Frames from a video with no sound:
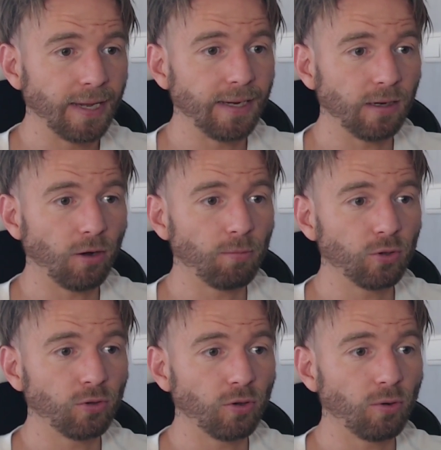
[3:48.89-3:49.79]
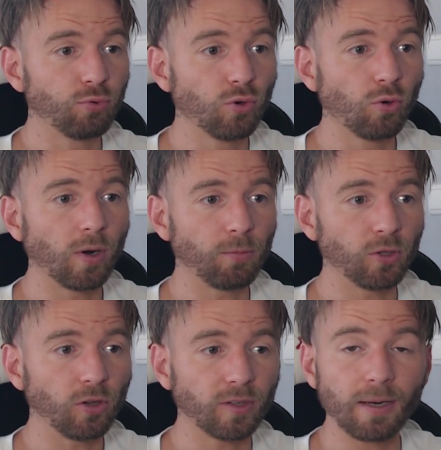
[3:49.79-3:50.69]
Et il est en mode boulot, en
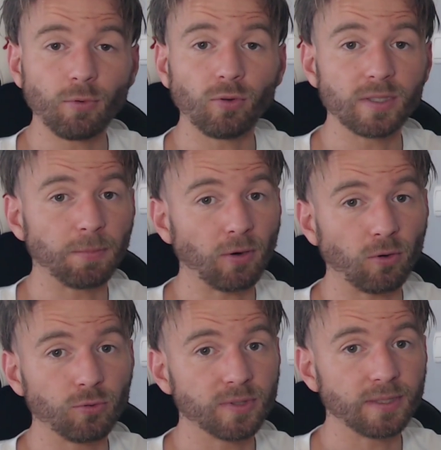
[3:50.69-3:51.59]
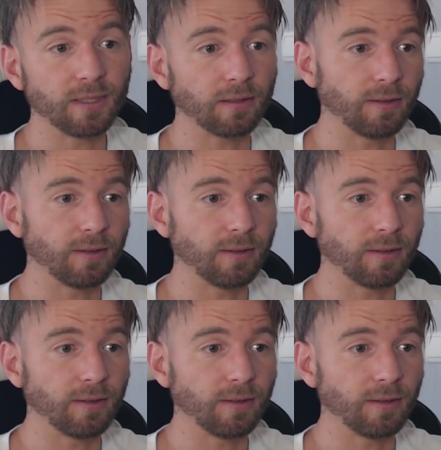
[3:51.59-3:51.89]
mode entraînement en espérant lui aussi